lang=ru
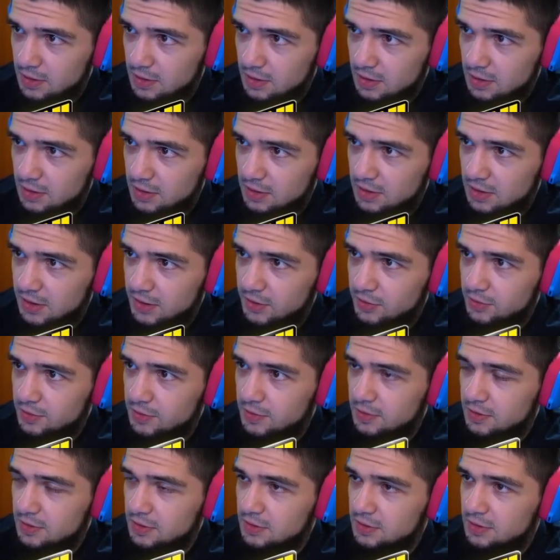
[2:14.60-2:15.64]
отдают
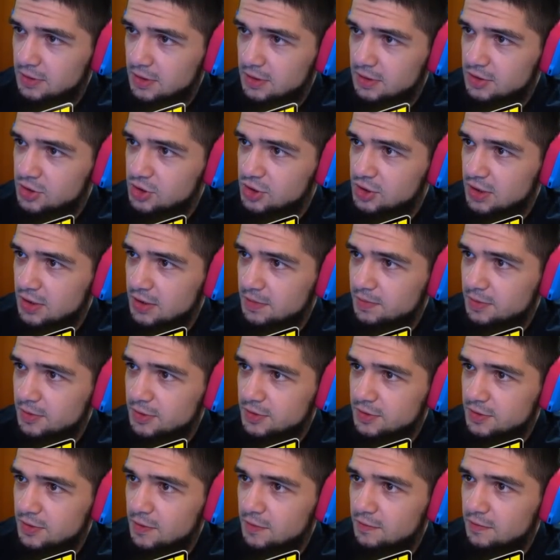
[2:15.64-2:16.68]
34 э,
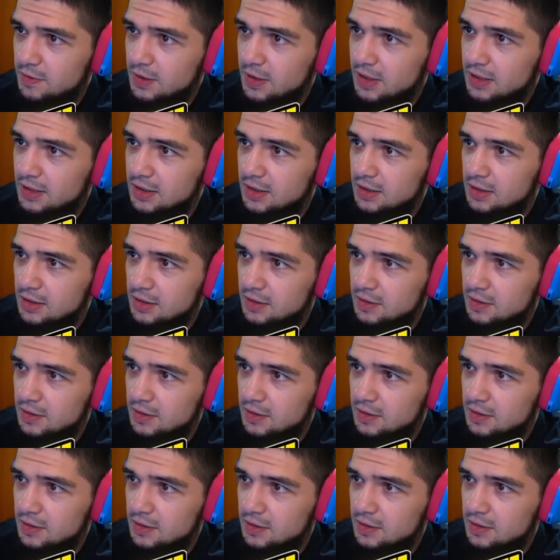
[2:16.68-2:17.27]
плюс новый ранг.